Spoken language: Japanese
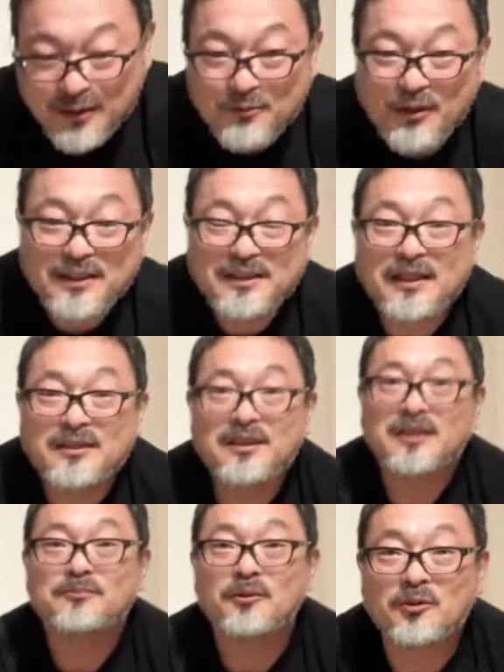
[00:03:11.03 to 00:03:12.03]
脇役
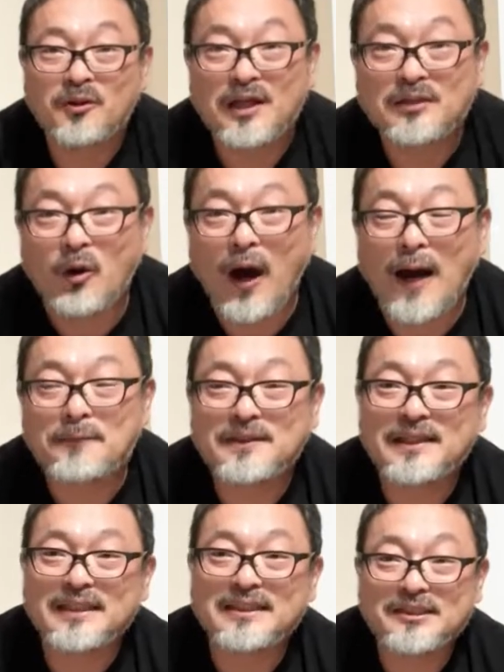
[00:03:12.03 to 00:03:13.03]
がスポットライトを浴び
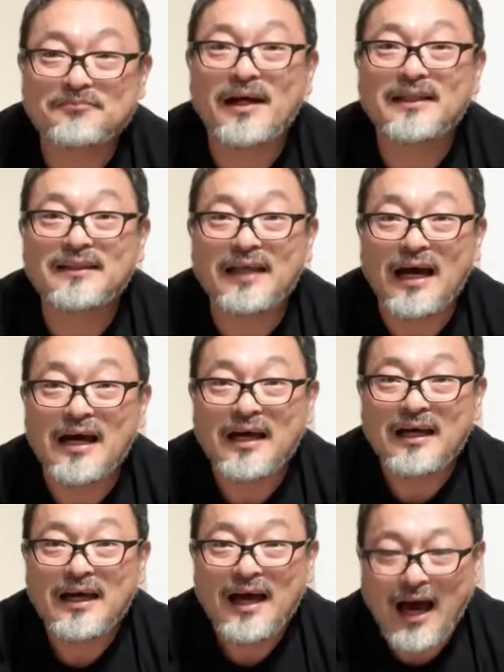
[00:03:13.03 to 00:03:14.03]
てしまった
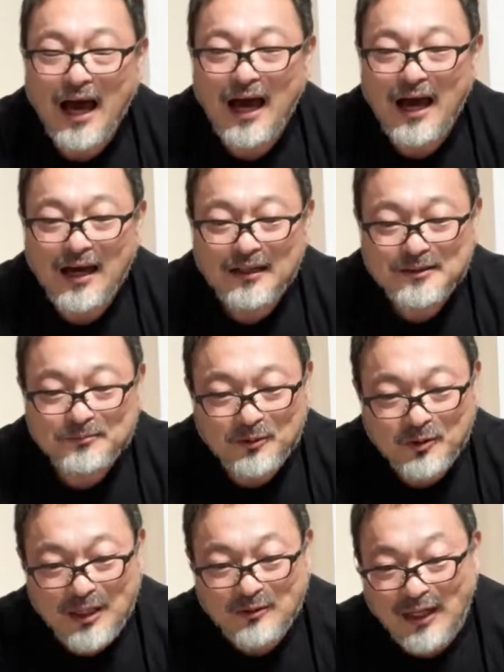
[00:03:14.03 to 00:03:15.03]

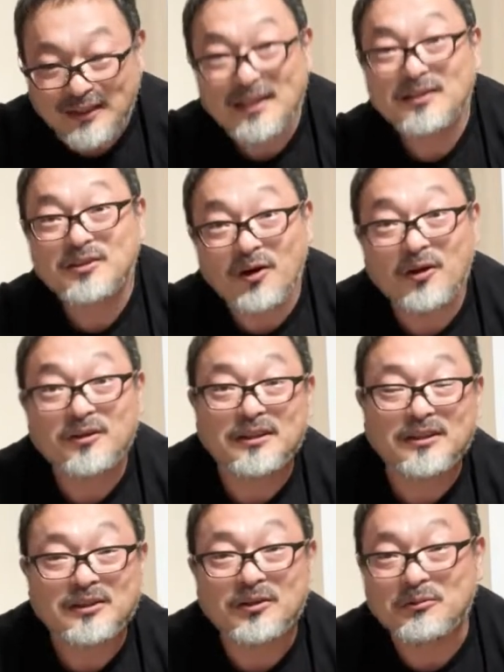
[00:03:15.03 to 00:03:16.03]
スポットライト当てるぞって
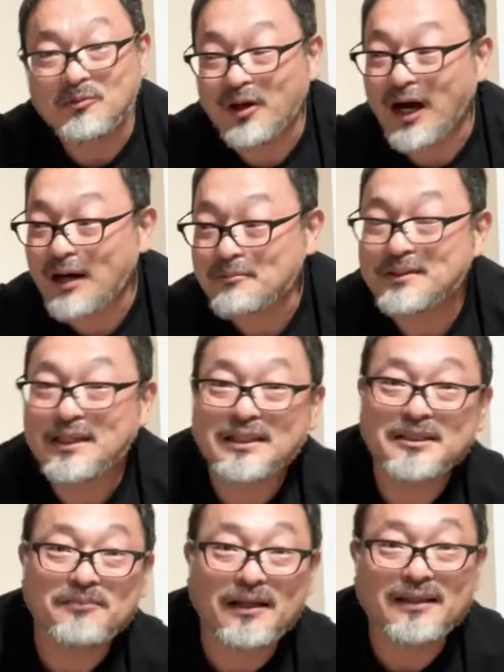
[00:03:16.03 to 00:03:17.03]
いうよりも浴びて
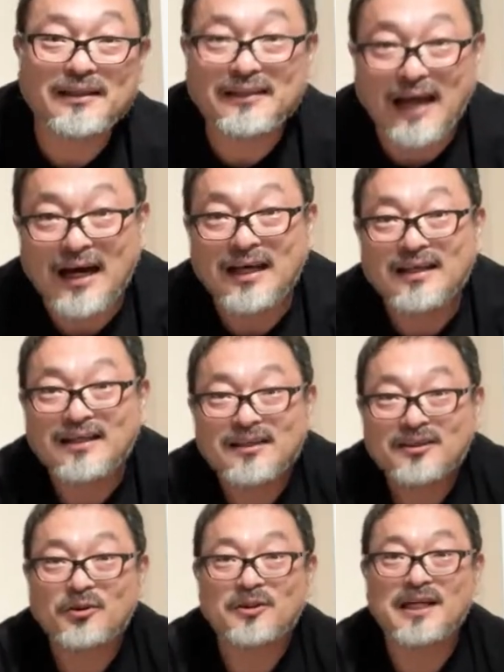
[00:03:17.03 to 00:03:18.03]
しまった
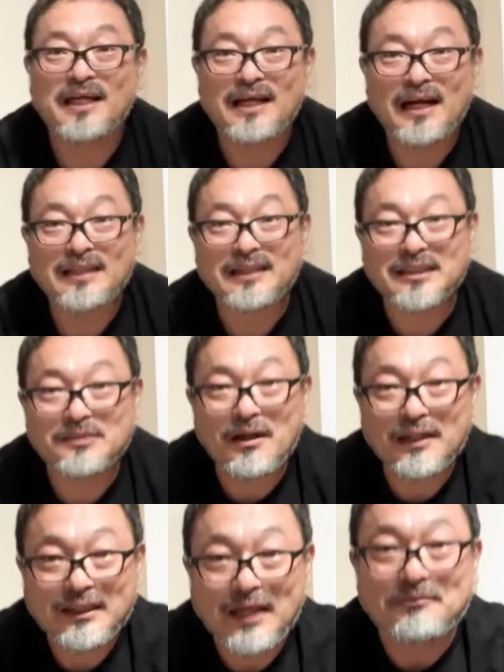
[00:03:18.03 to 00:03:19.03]
取り上げられてし
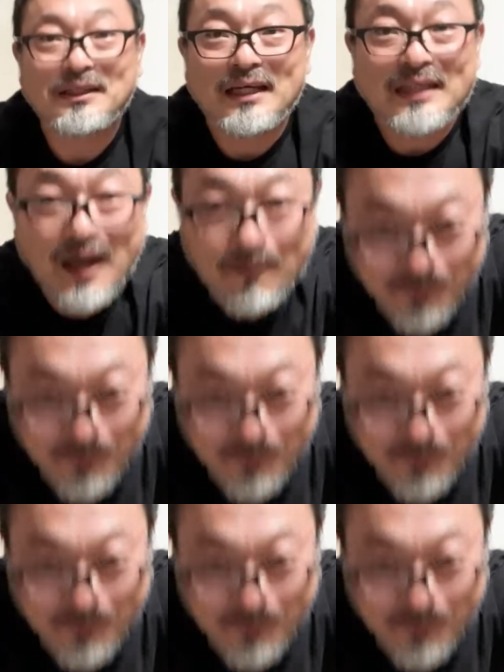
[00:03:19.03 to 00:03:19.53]
まったみたいな